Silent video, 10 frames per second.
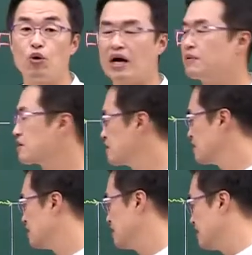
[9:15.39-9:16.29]

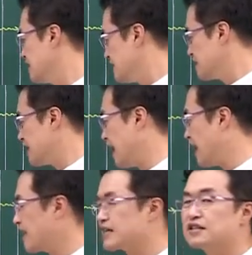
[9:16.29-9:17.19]
옷감이거든요.
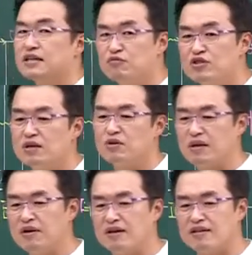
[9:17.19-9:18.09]
자, 그런데 문제는
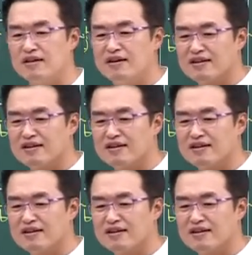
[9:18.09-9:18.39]
뭐냐면